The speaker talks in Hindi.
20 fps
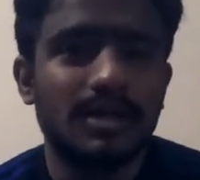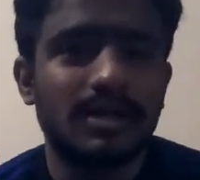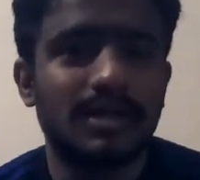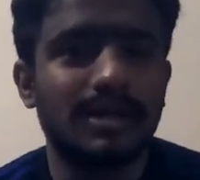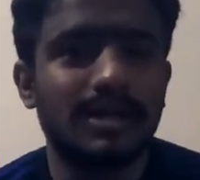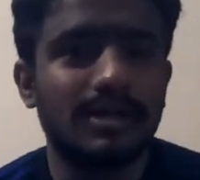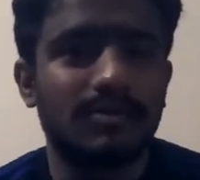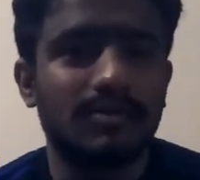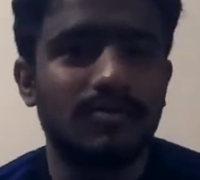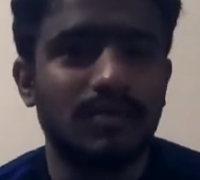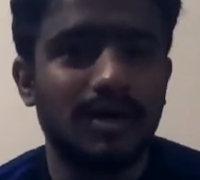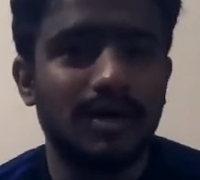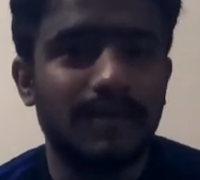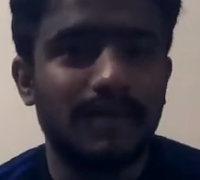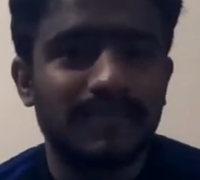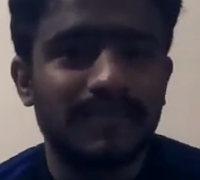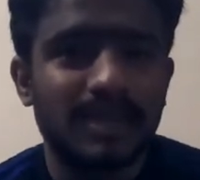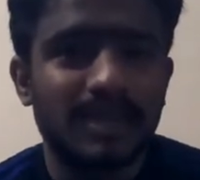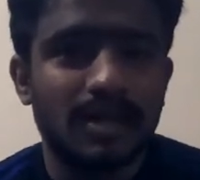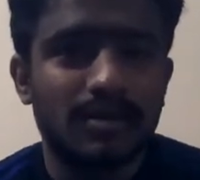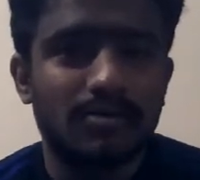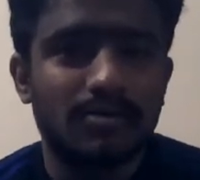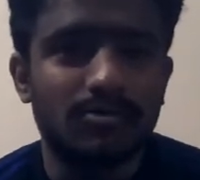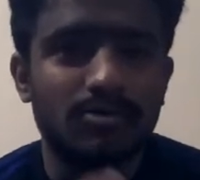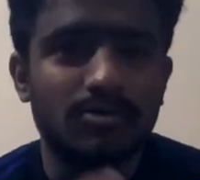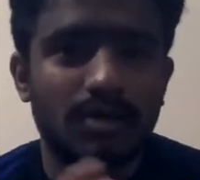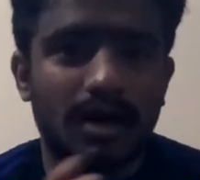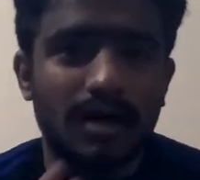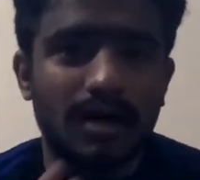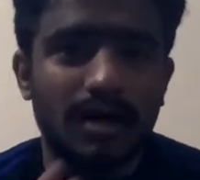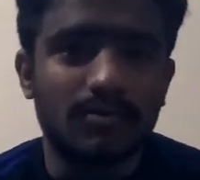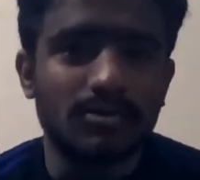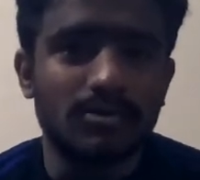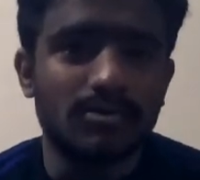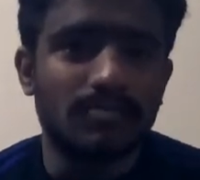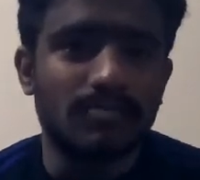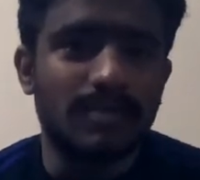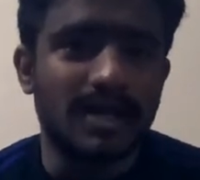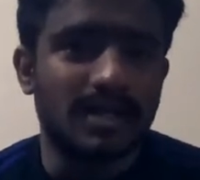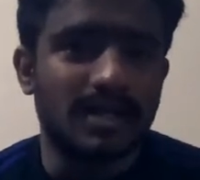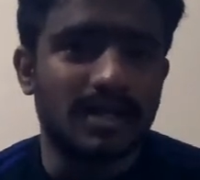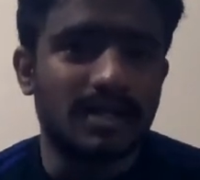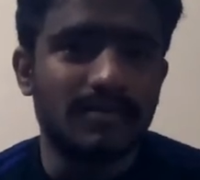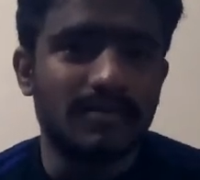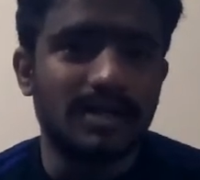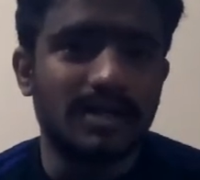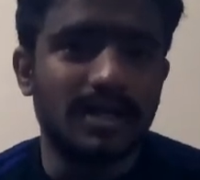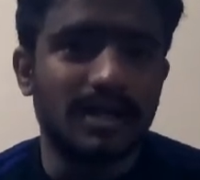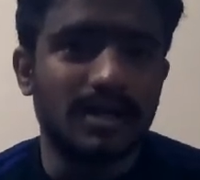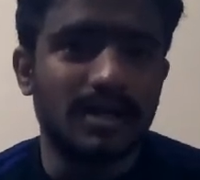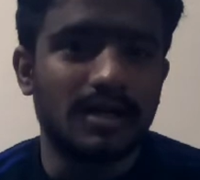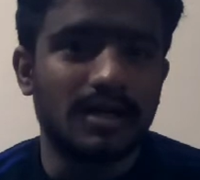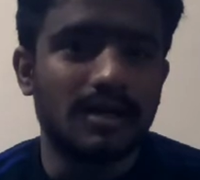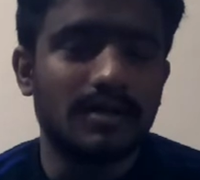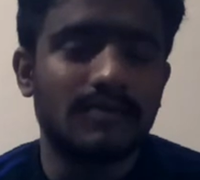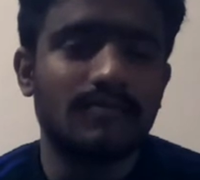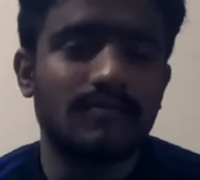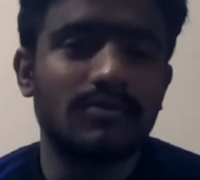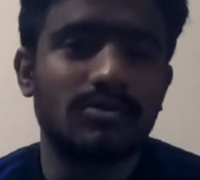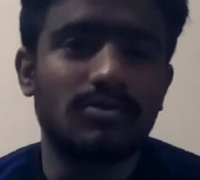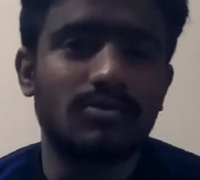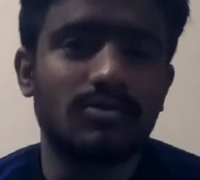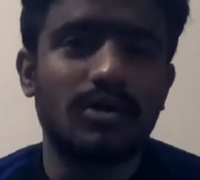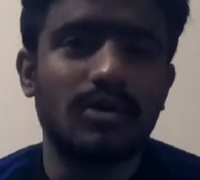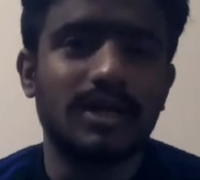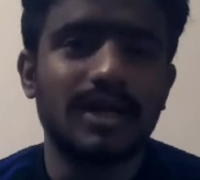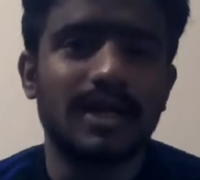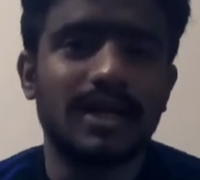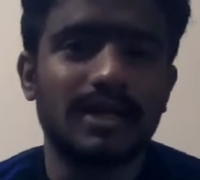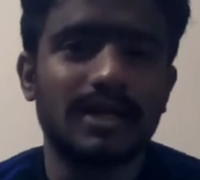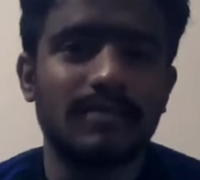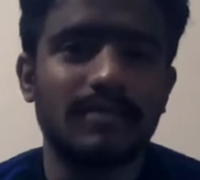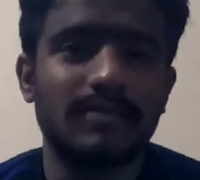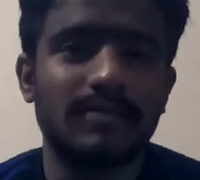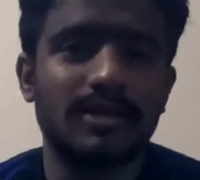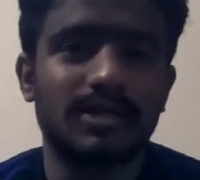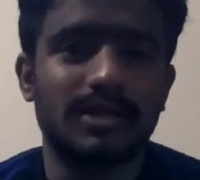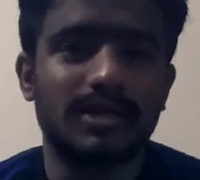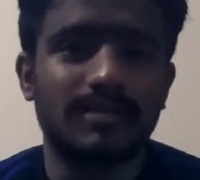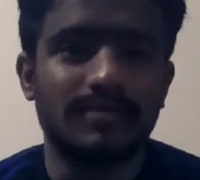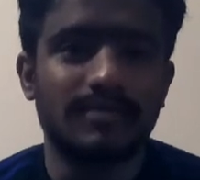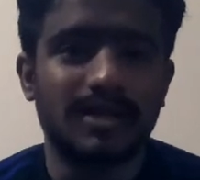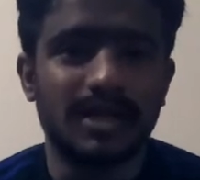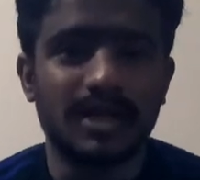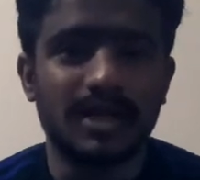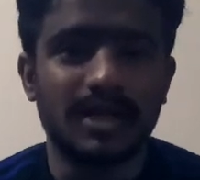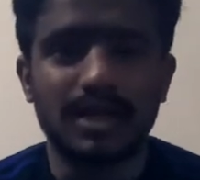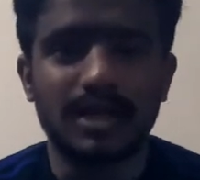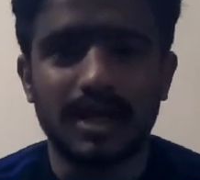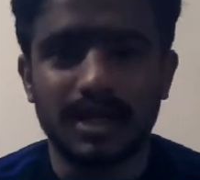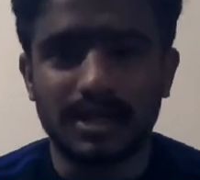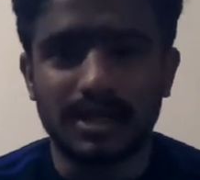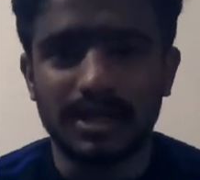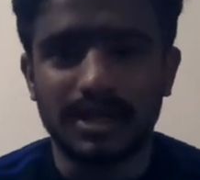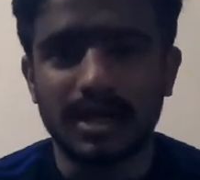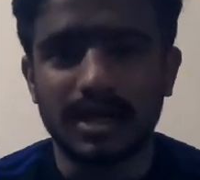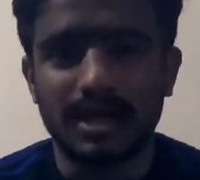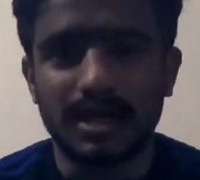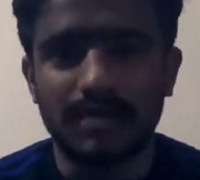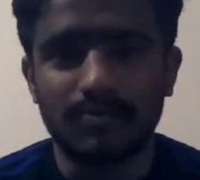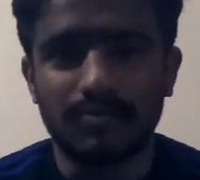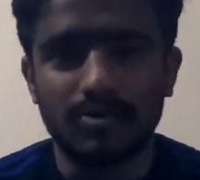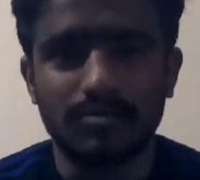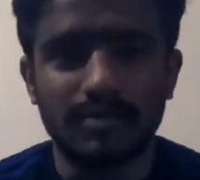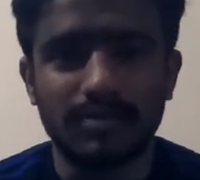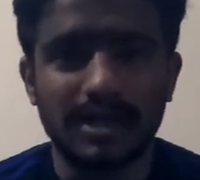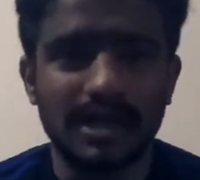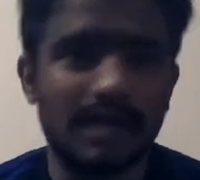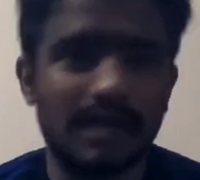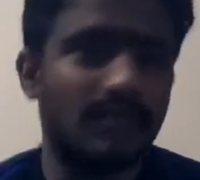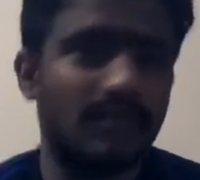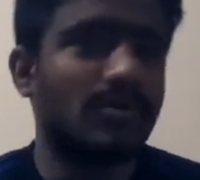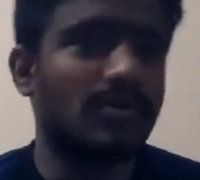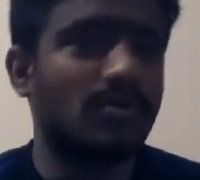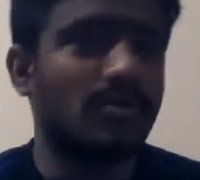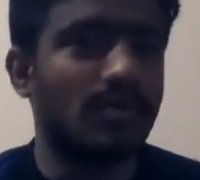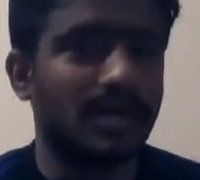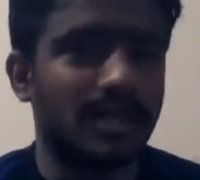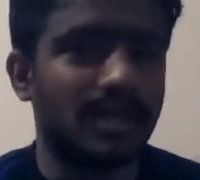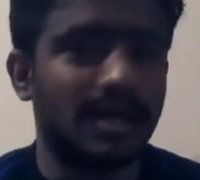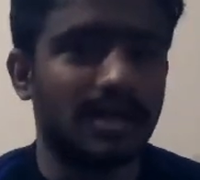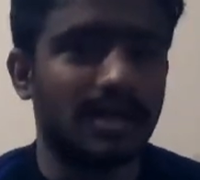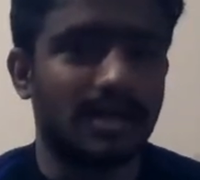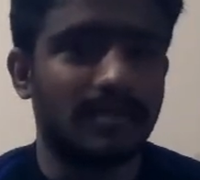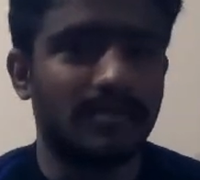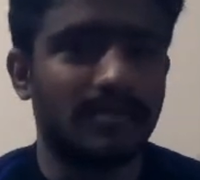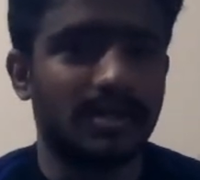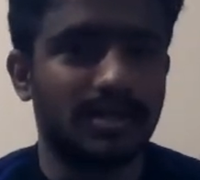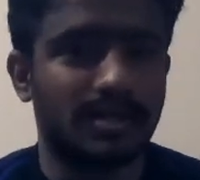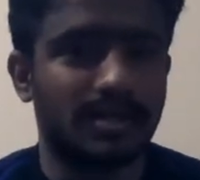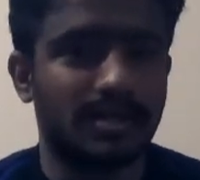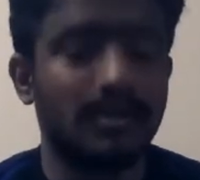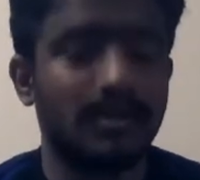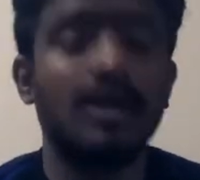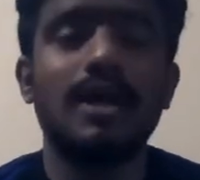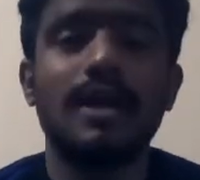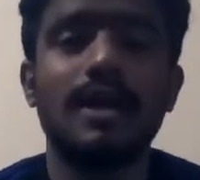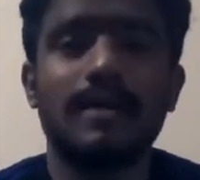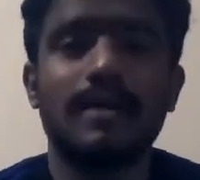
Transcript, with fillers: क्लिक हुआ तो जो आपको जो पैसा मिलेगा वो दो हजार के बेस से मिलेगा ना कि आपको मिलेगा वो नौ हजार के बेस से